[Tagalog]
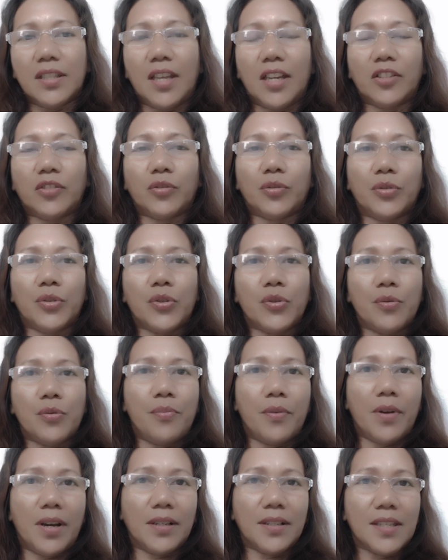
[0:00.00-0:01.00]
na ito.
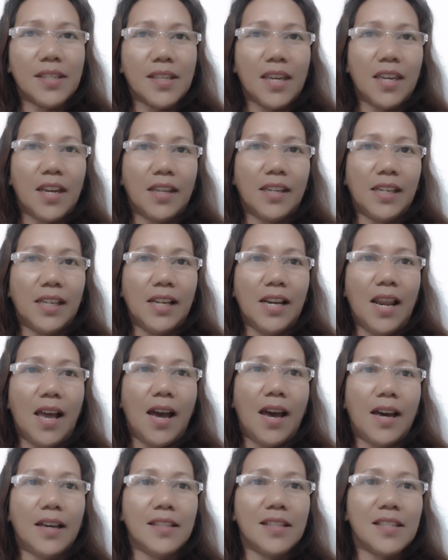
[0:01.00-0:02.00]
Sobrang saya
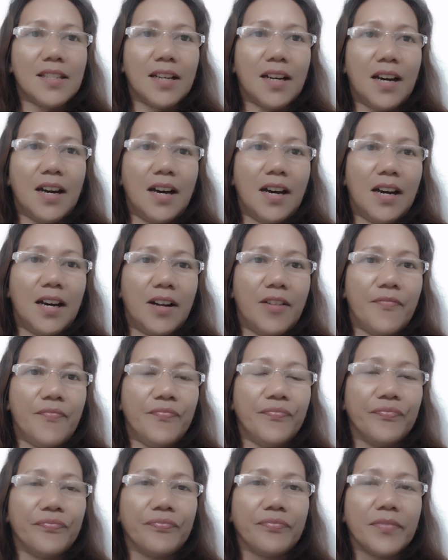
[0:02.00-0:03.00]
nila at saka
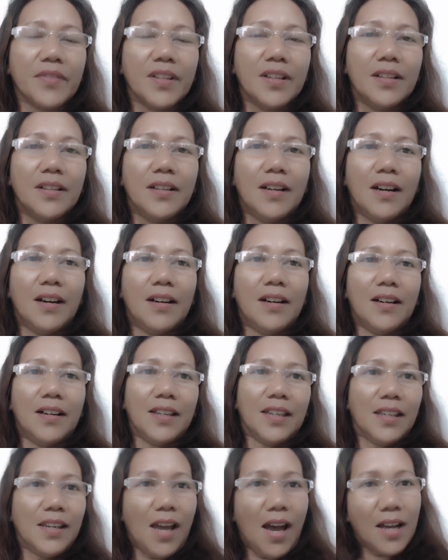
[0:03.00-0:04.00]

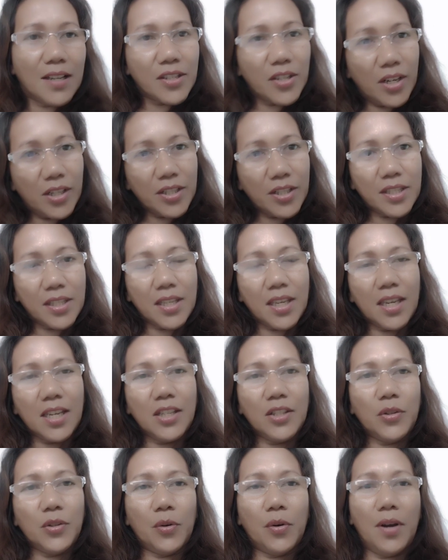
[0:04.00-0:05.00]
uh, inaasar si Ido.